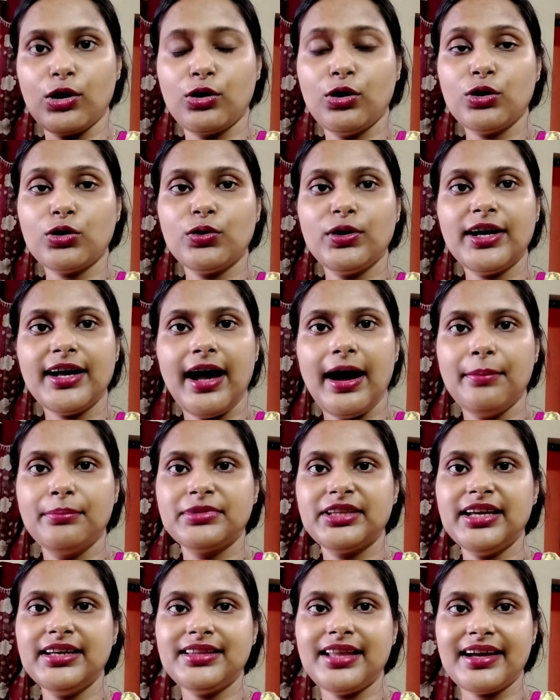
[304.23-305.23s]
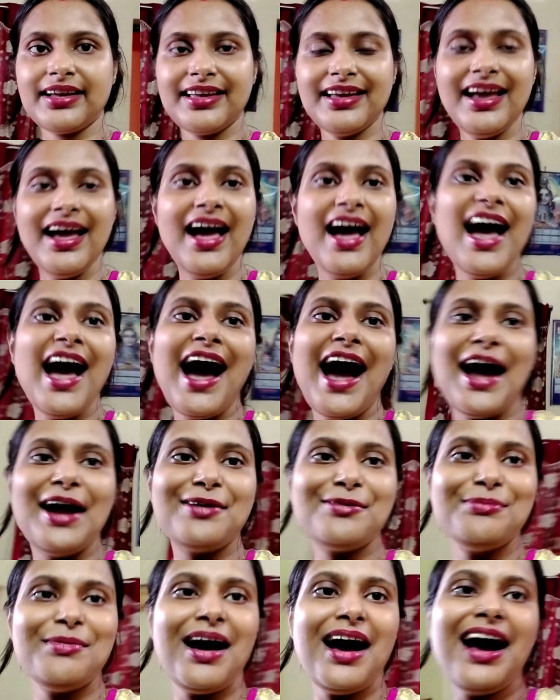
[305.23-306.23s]
সে গল গল করে ঘামতেই থাকি
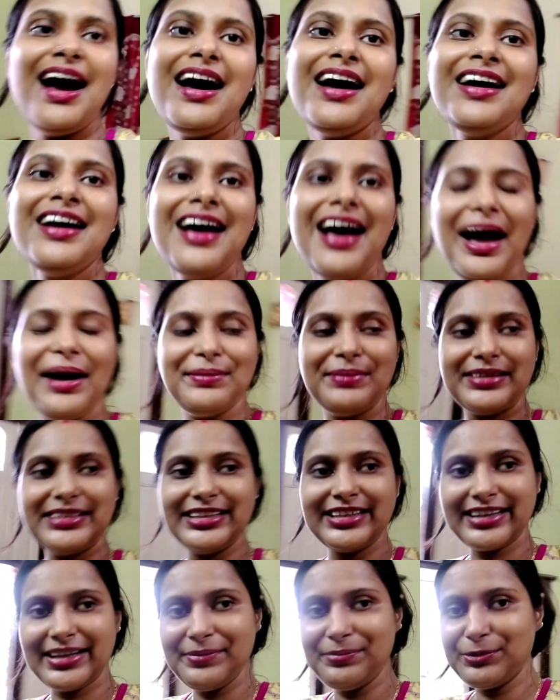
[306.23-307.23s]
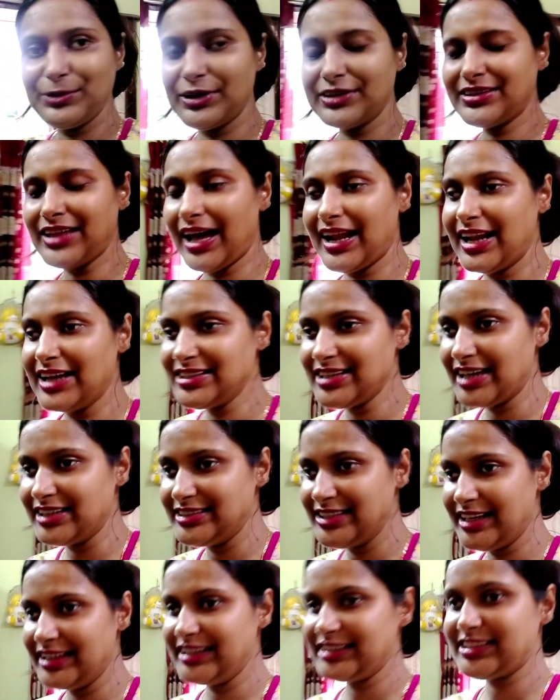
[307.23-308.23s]
আর মা আমাদেরকে পুরো থালা
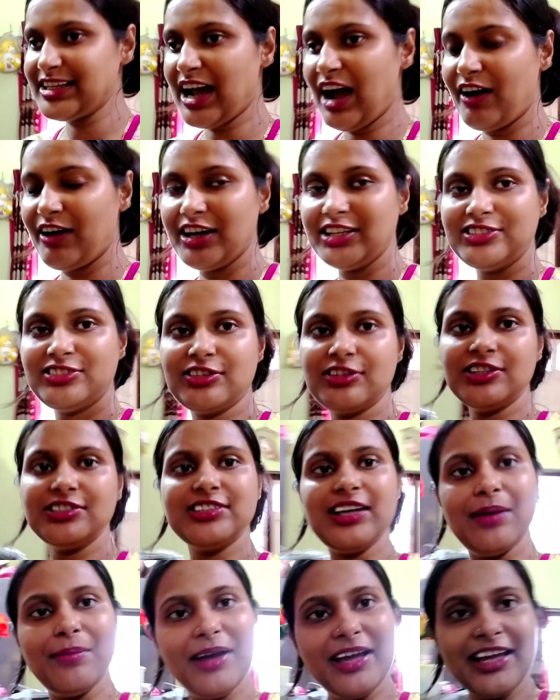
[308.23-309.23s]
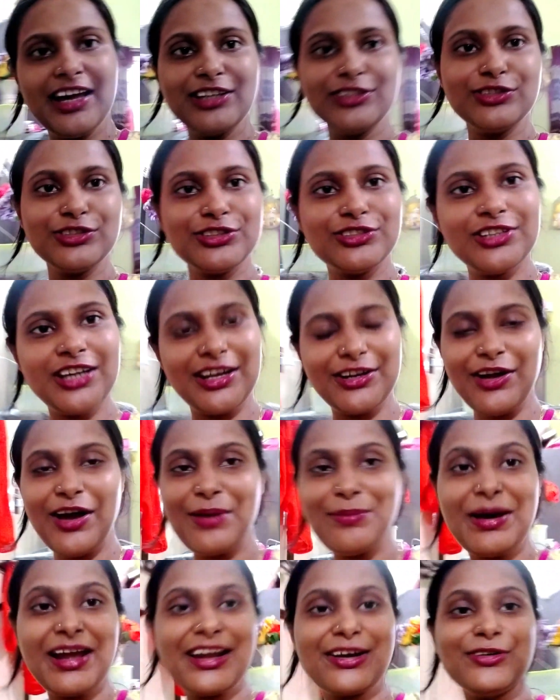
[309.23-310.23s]
সাজিয়ে দিচ্ছে খাওয়ার জন্য জামাই আদর তো
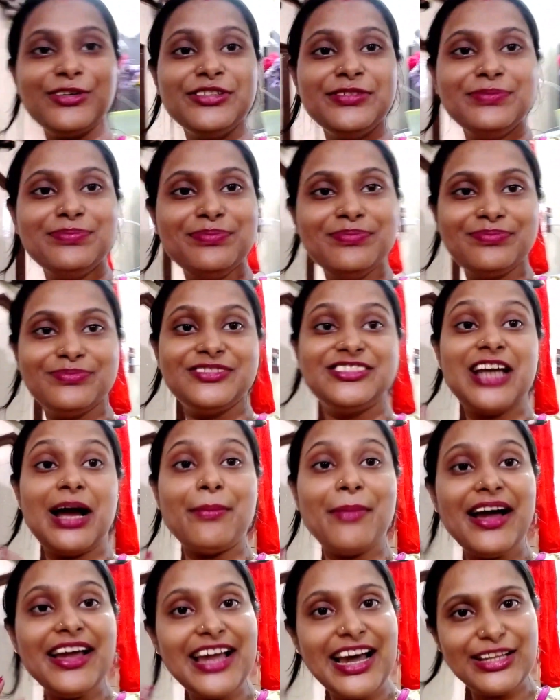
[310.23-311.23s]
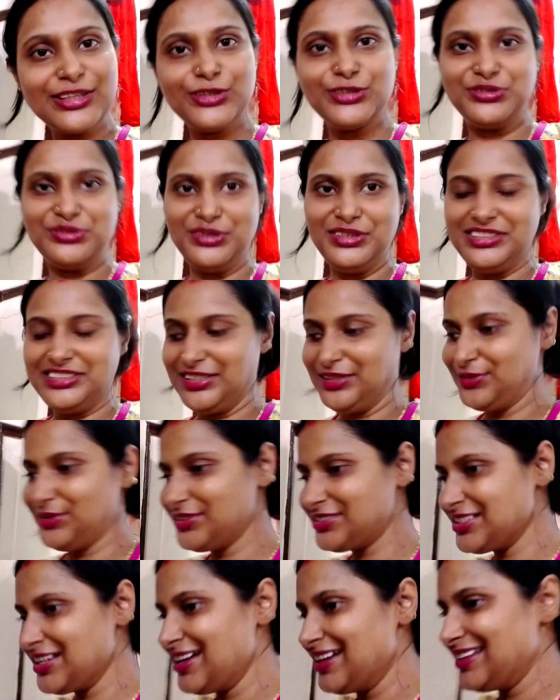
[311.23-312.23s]
জানো আমার এখন জামাই আদর চলছে
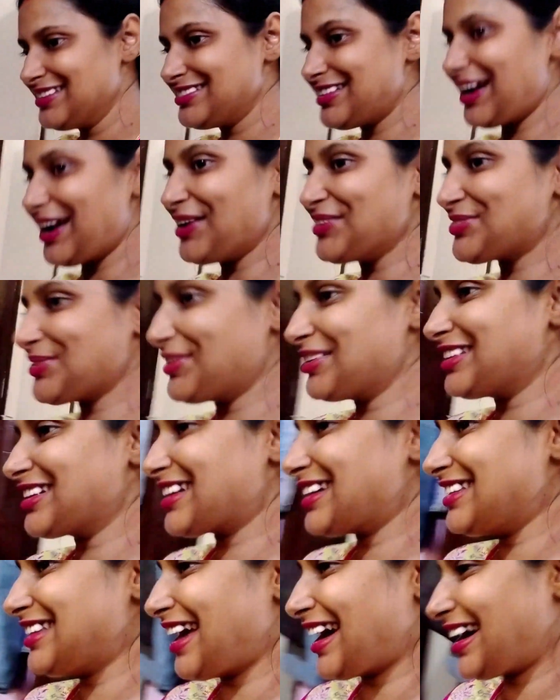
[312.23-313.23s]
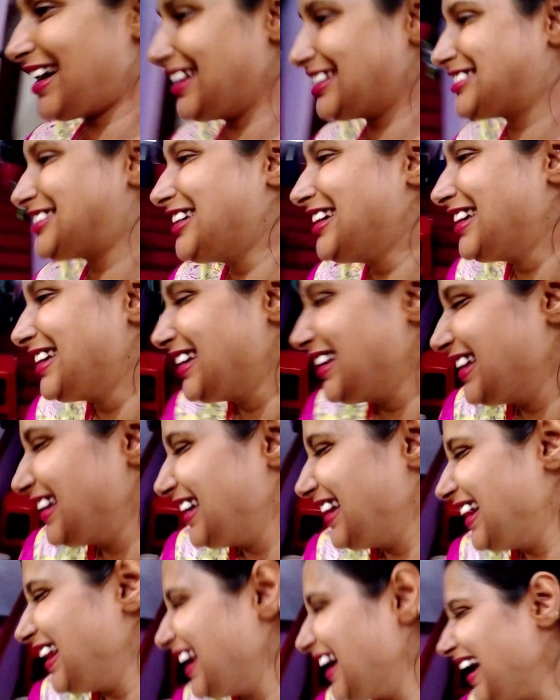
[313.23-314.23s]
রোজ তারা তোমাদেরকে দেখাচ্ছি
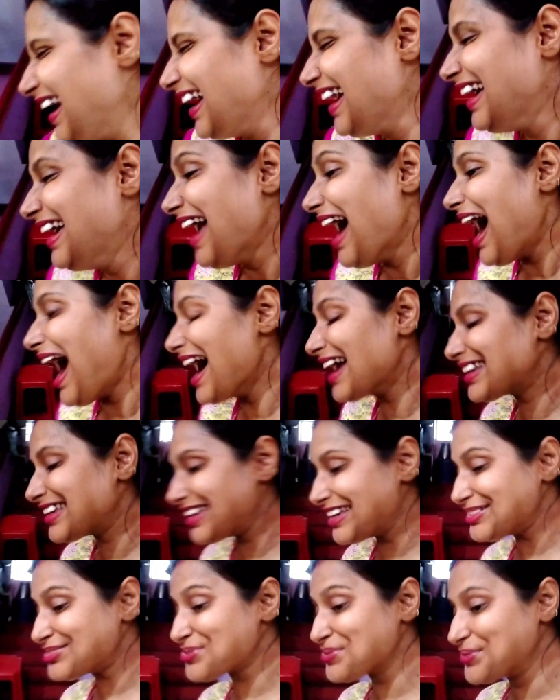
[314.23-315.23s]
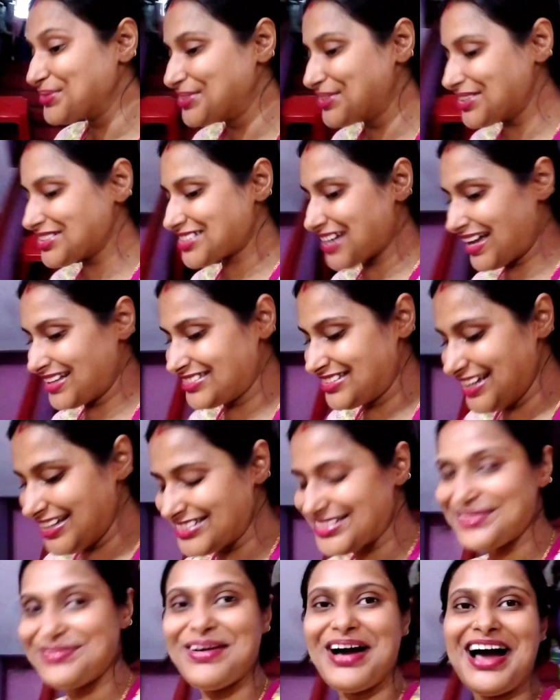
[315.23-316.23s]
আর কি সুন্দর
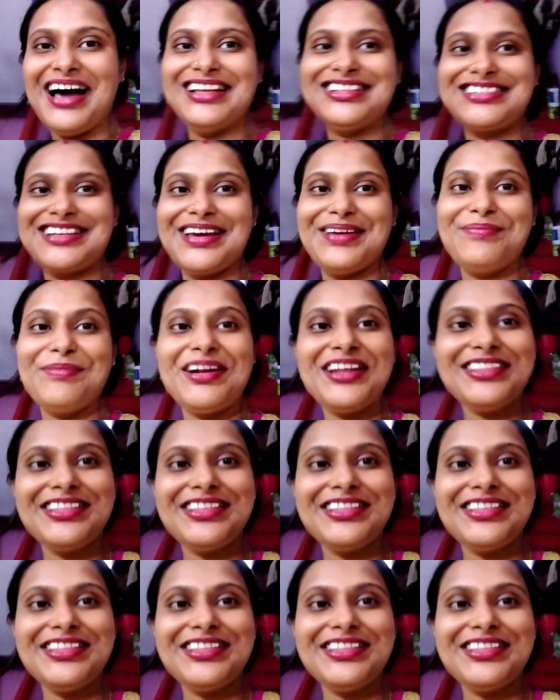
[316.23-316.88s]
সাজিয়েছে মা আজকে